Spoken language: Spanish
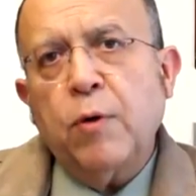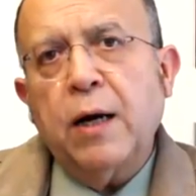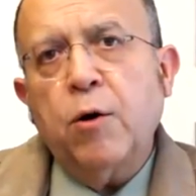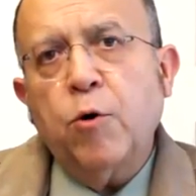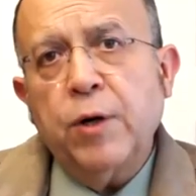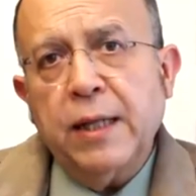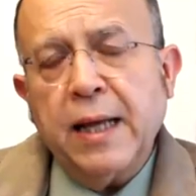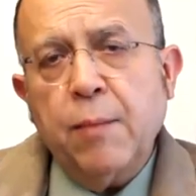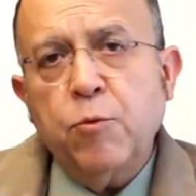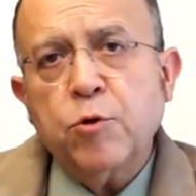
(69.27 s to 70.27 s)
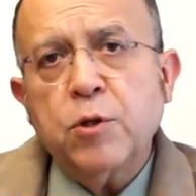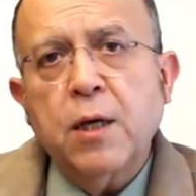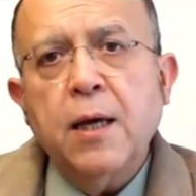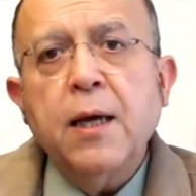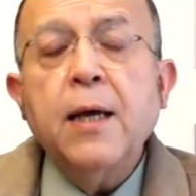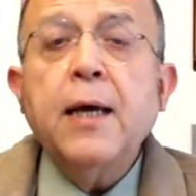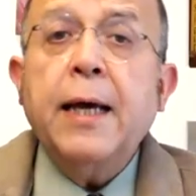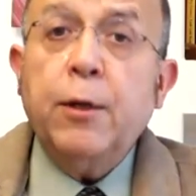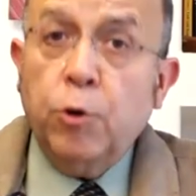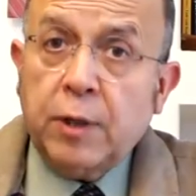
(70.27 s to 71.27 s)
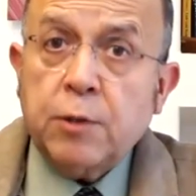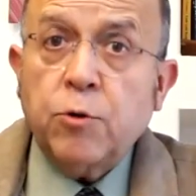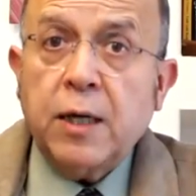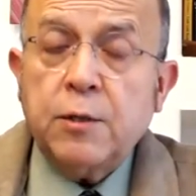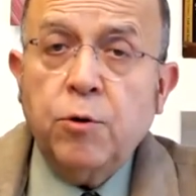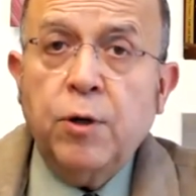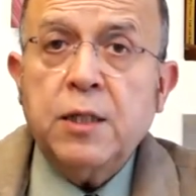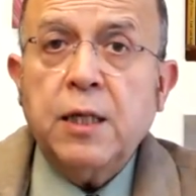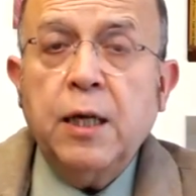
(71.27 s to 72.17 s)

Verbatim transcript: cual orinamos. En otras ocasiones